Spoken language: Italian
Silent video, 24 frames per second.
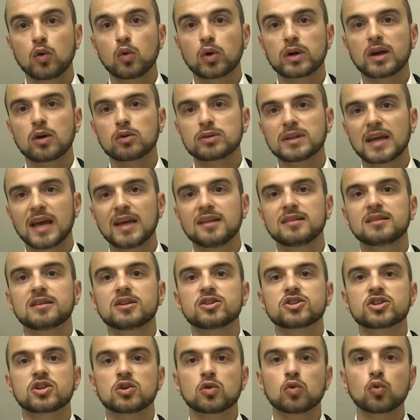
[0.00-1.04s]
luoghi autentici,
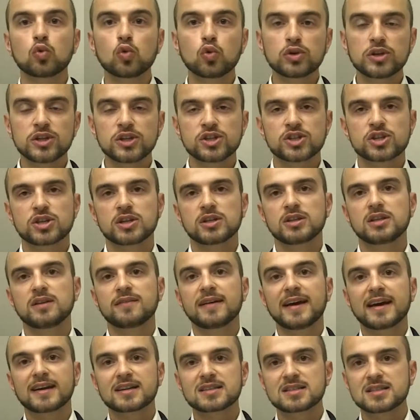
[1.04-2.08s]
identici, unici,
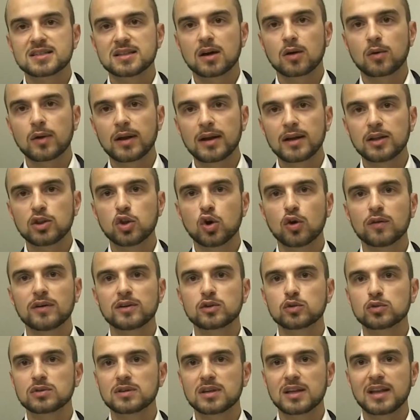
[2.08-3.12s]
diversi da quelli dove
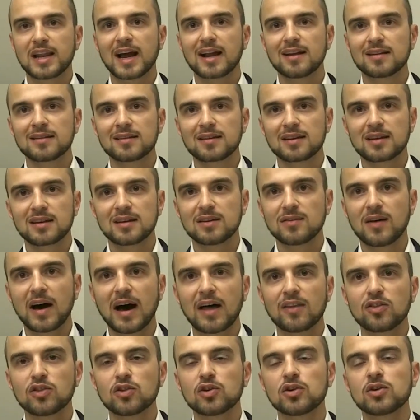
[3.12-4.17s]
tutti gli altri
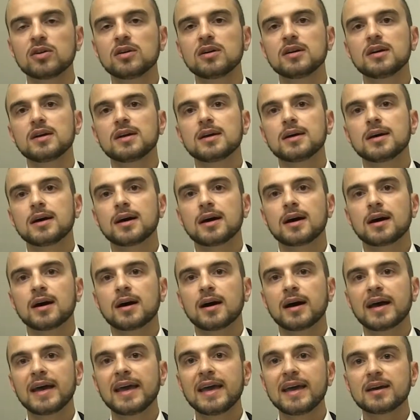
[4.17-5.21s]
vanno,
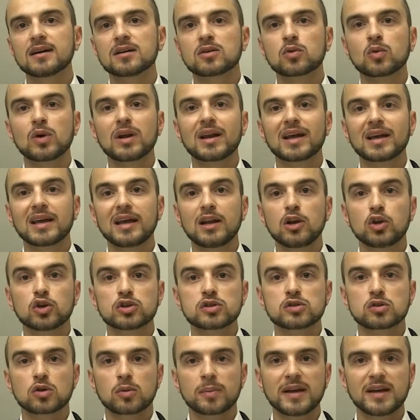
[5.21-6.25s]
eh, è eh, quella che è il
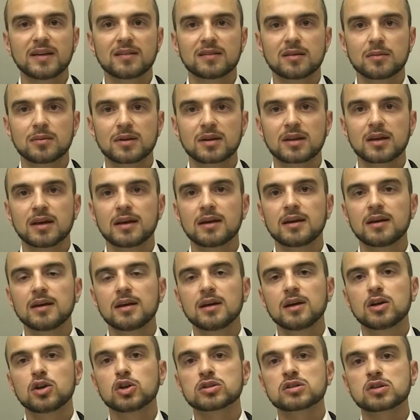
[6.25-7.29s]
nostro paese, perché
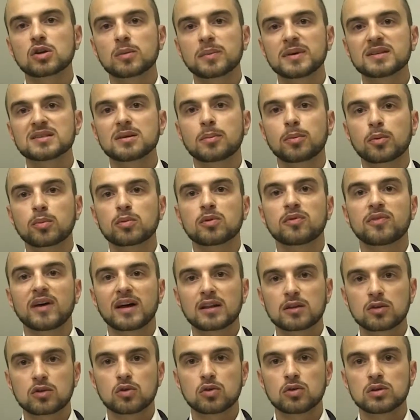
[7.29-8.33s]
il nostro paese è proprio
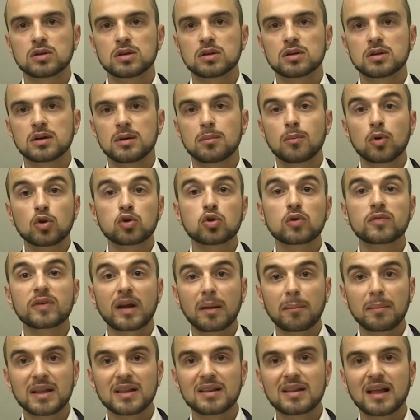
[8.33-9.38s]
fatto, è molto
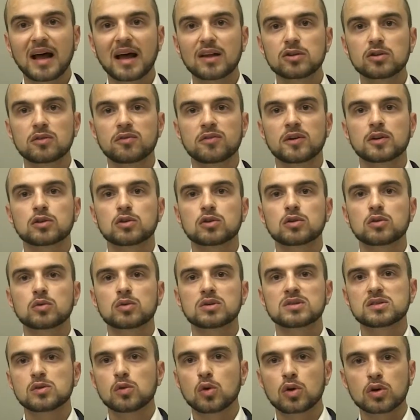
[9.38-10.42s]
frammentato, è fatto di
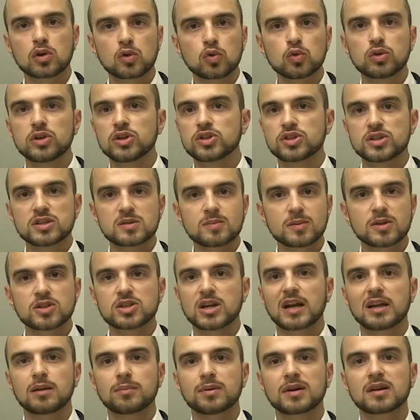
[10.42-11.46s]
questi luoghi unici,
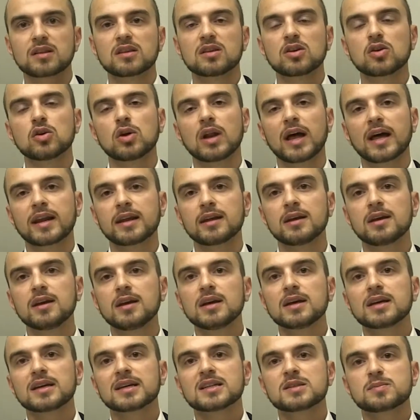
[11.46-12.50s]
speciali, particolari,
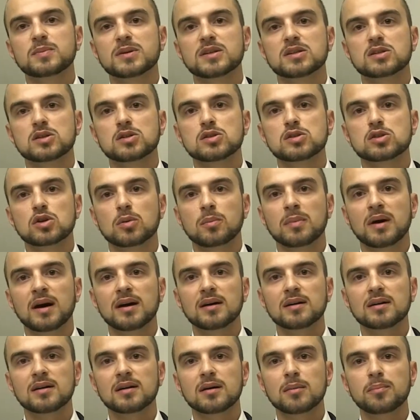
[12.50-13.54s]
che spesso
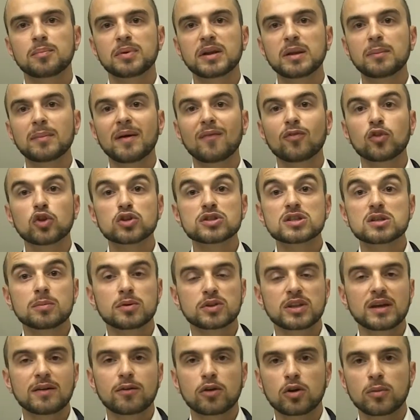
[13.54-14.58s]
insomma eh, prima non si
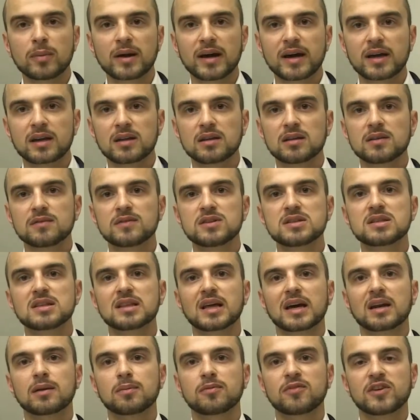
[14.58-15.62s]
potevano magari
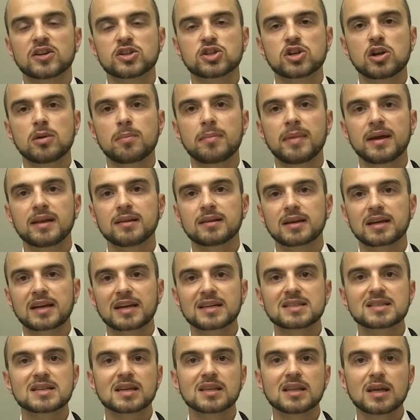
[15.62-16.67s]
visitare facilmente.
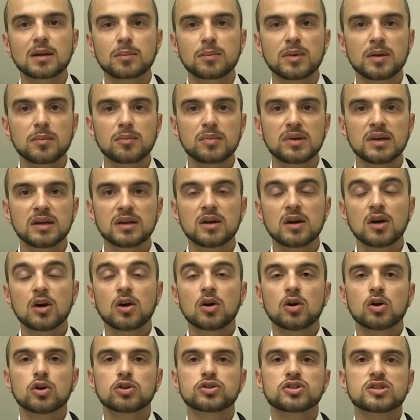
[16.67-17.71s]
Grazie ad Airbnb
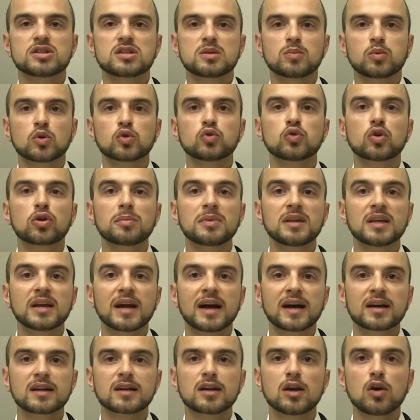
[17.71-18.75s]
oggi si può dormire
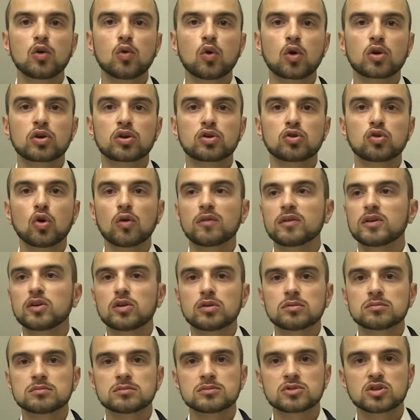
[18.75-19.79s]
anche in luoghi dove
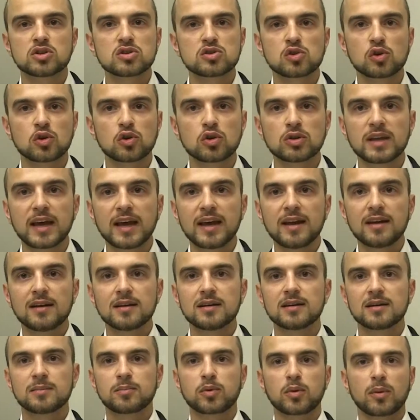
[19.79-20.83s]
non ci sono hotel,
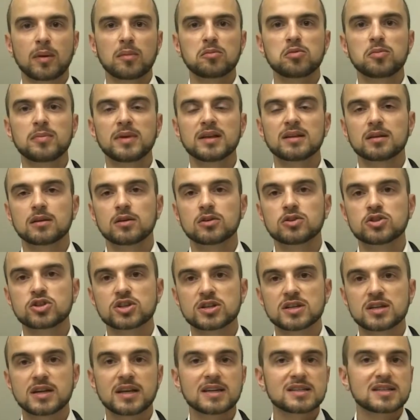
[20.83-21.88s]
e probabilmente non
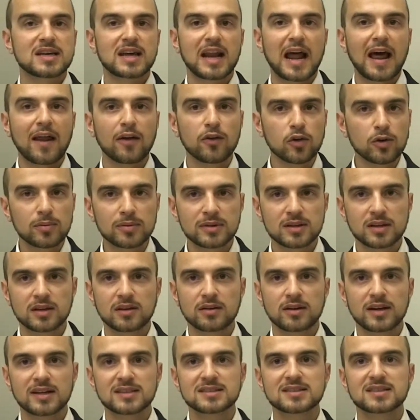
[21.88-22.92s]
ce ne saranno, perché
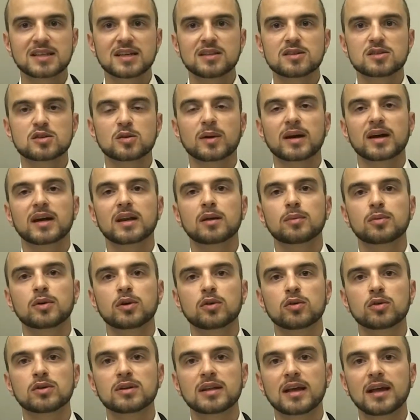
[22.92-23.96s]
non ha senso magari aprire
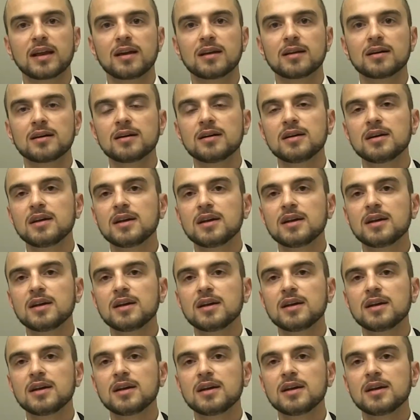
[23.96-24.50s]
un hotel,